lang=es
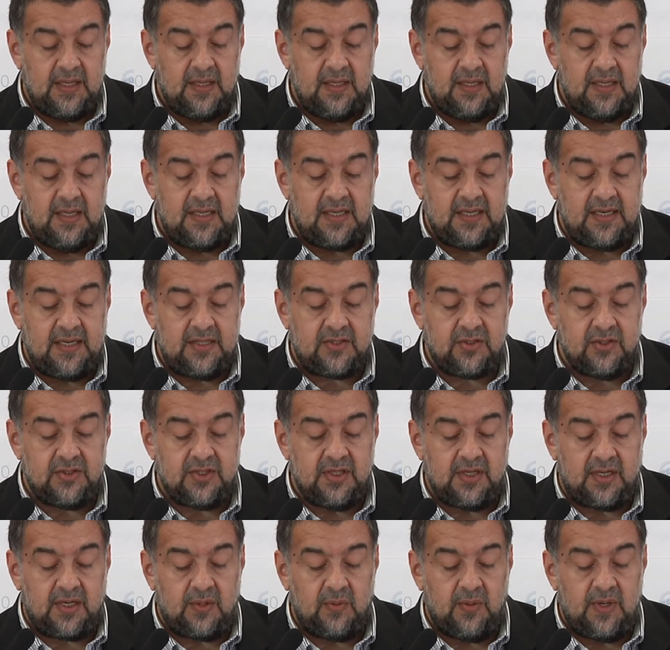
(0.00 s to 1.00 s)
ingresos
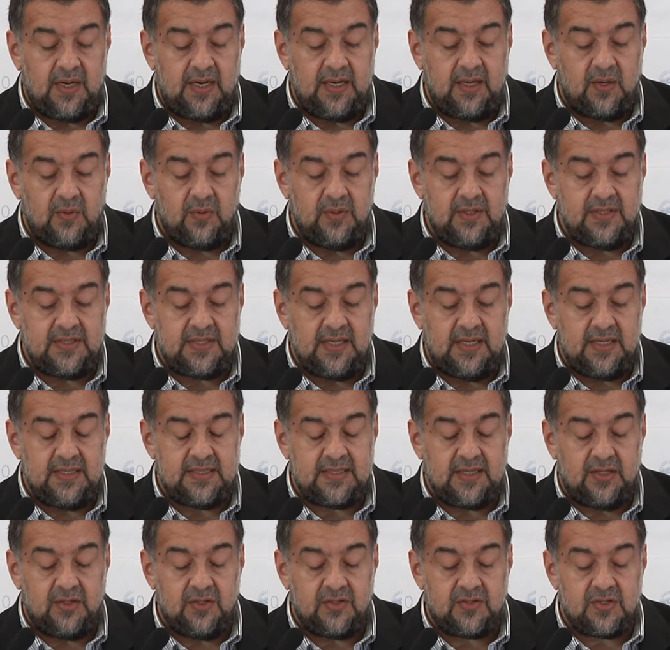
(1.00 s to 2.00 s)
irregulares
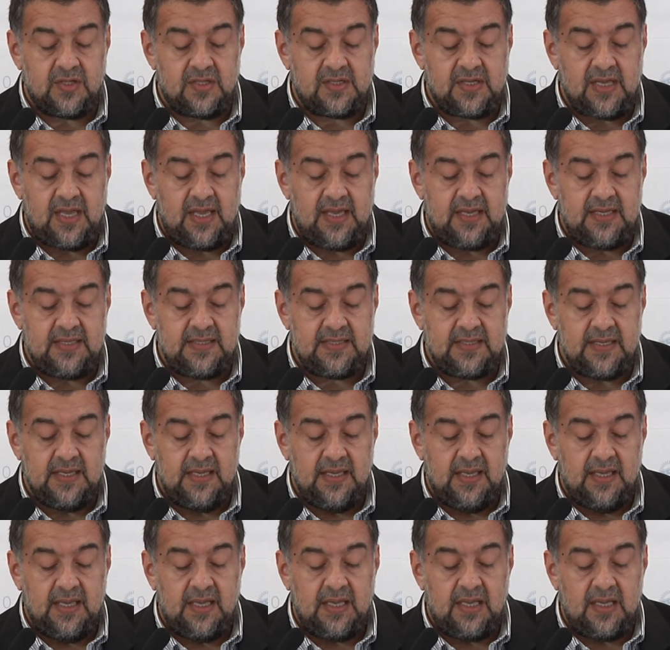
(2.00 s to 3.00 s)
judicializados 6,
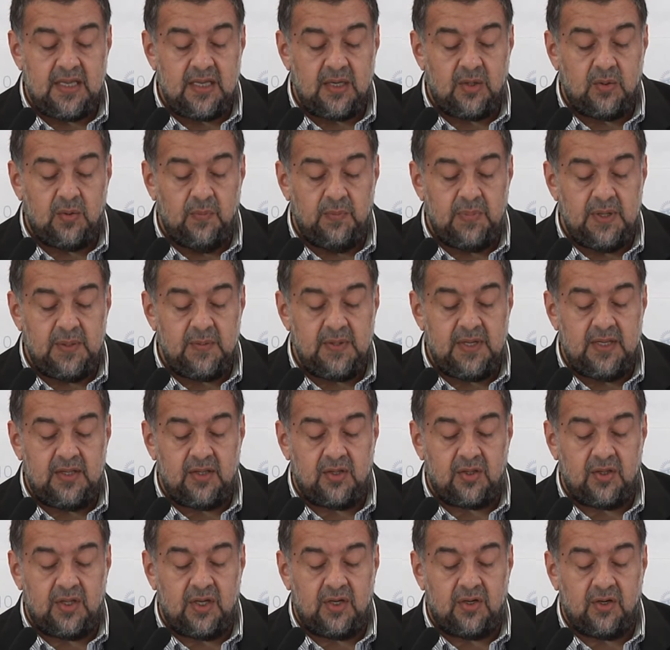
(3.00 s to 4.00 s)

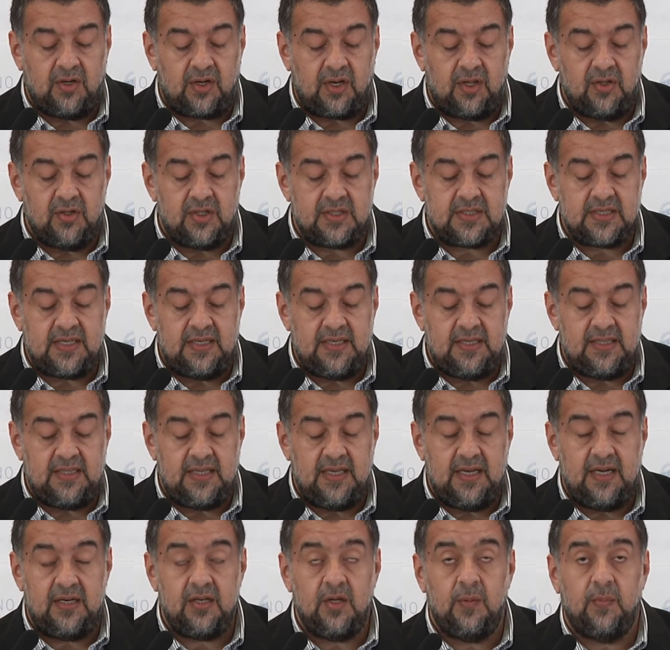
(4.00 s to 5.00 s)
incumplimiento de corredor
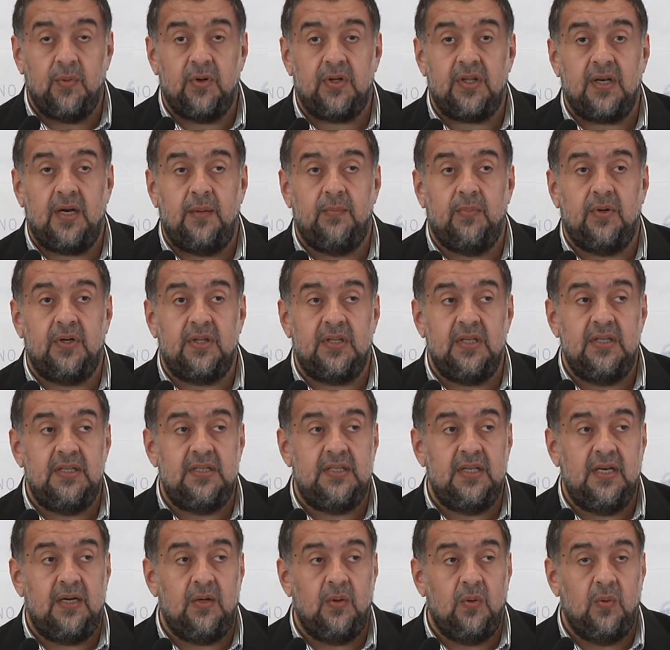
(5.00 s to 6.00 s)
sanitario por
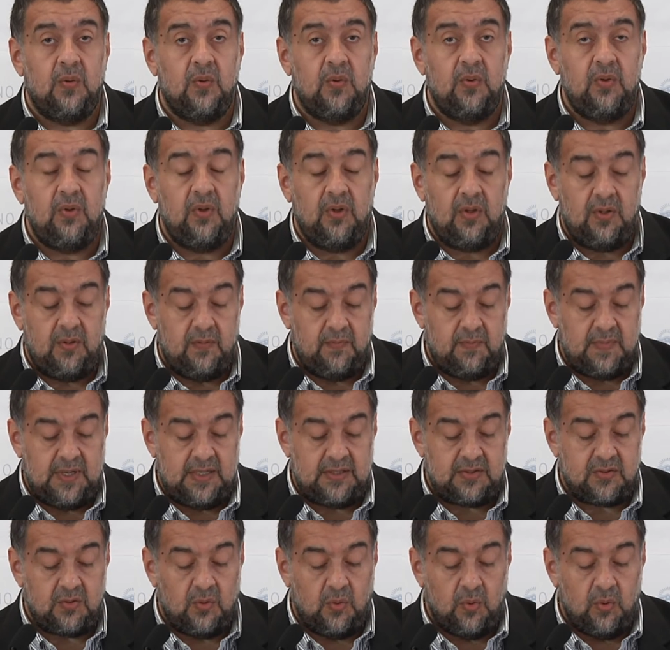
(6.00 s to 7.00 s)
transportista 1,
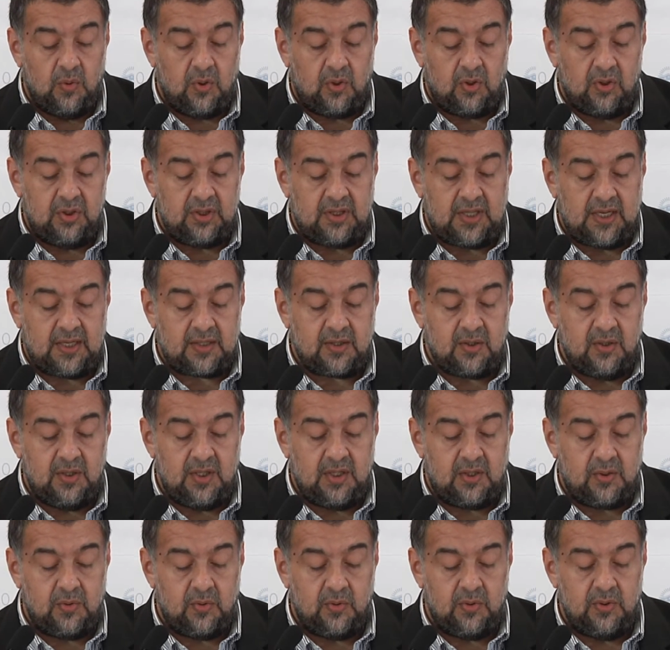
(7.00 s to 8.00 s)
más un contacto en
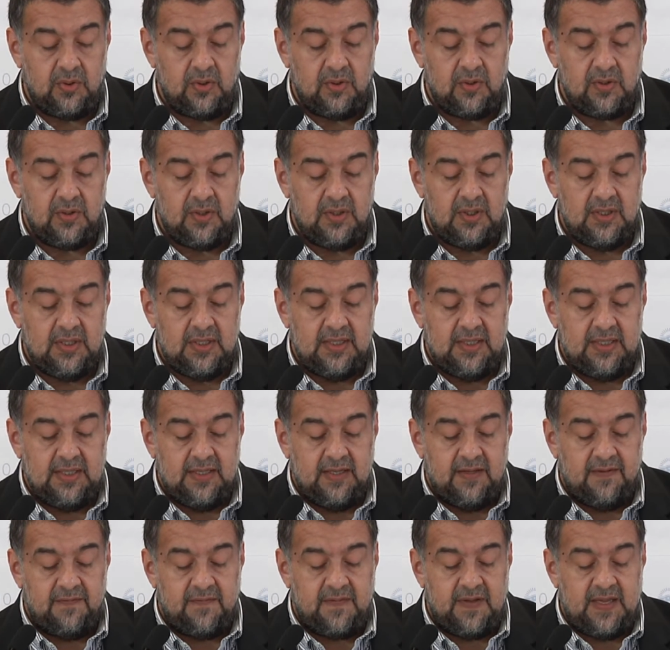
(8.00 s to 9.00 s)
estudio.
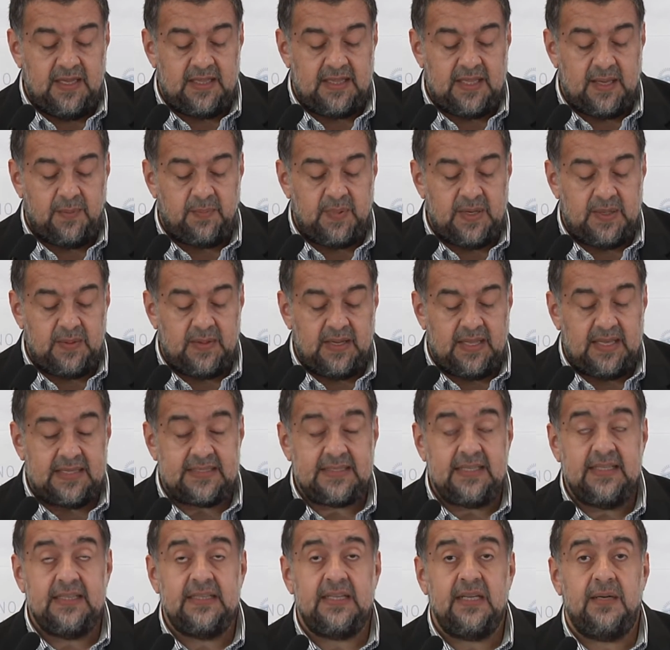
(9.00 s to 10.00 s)
Fiestas
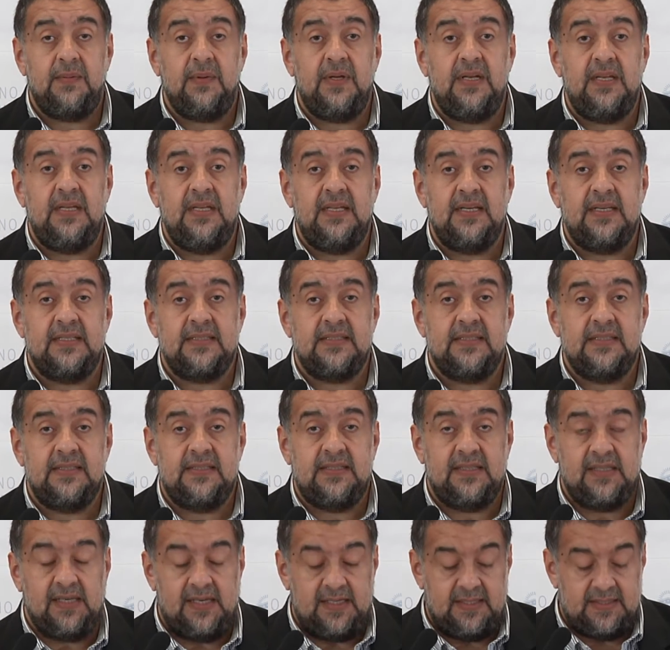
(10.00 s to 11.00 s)
privadas intervenidas
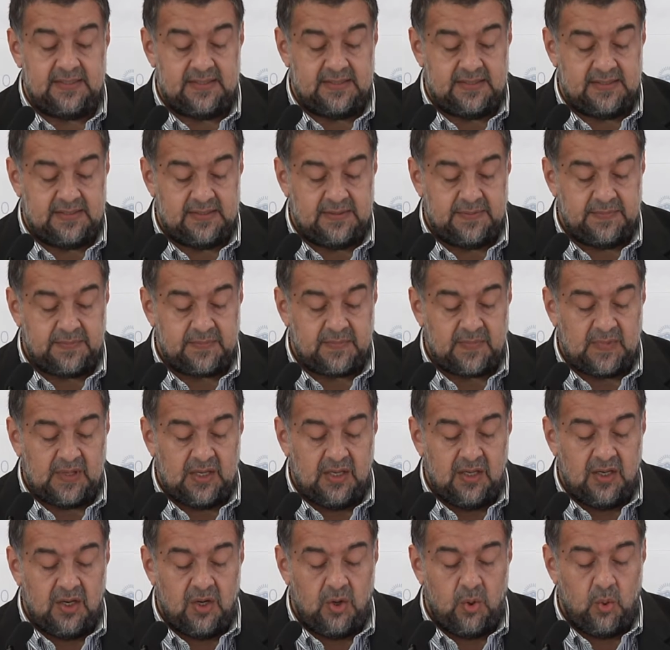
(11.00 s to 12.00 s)
3.
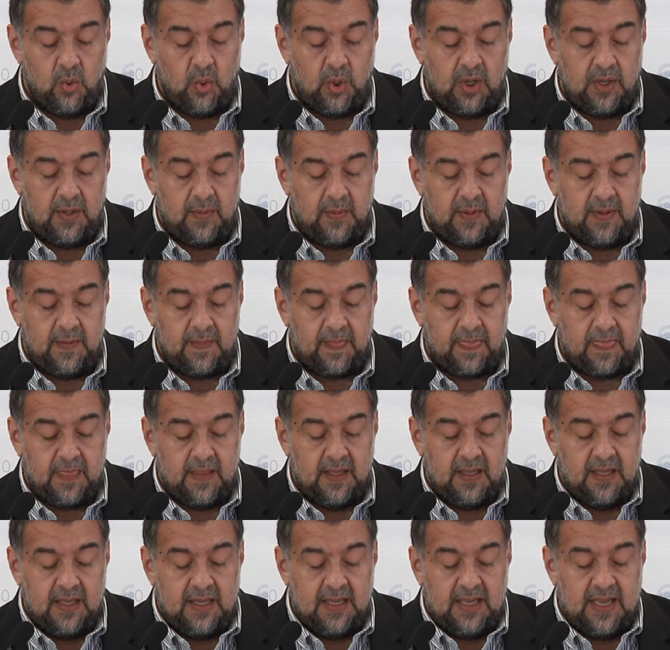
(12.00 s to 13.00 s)
9.
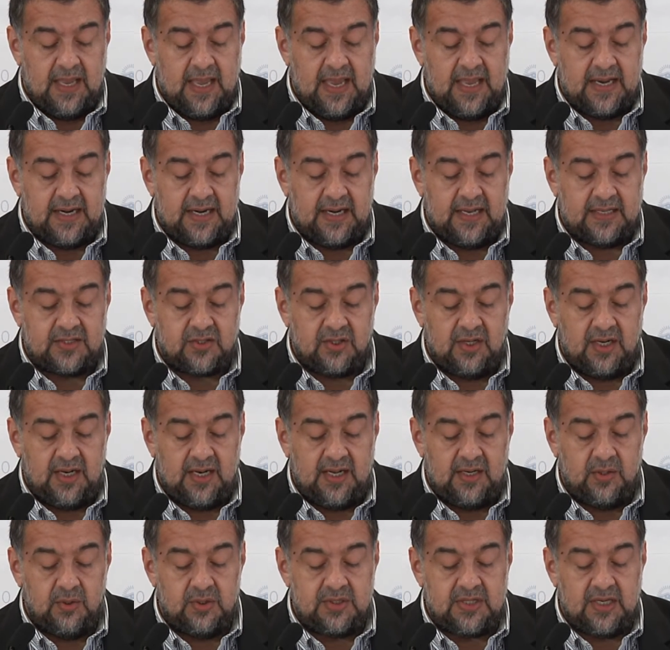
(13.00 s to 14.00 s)
En relación a
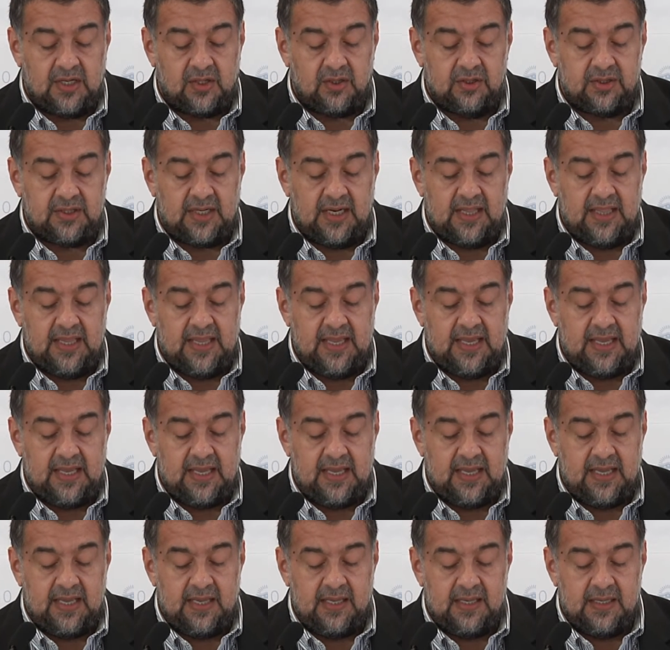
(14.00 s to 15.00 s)
la lucha contra el
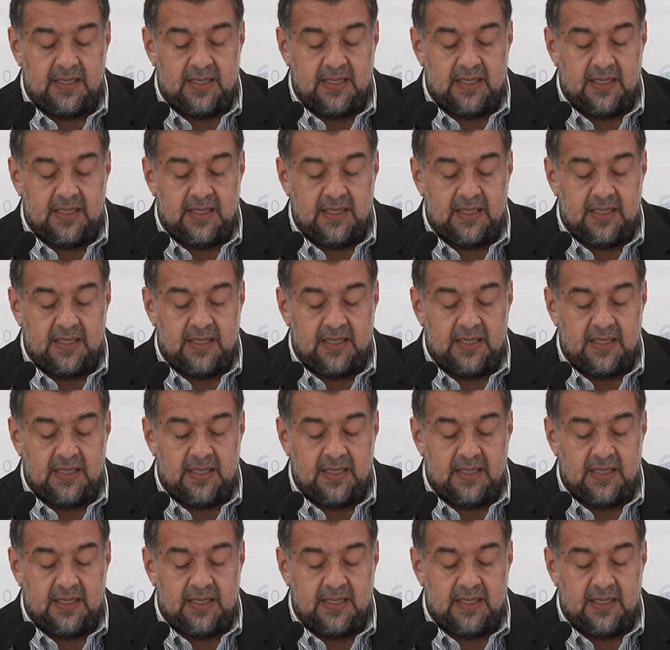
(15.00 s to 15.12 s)
dengue,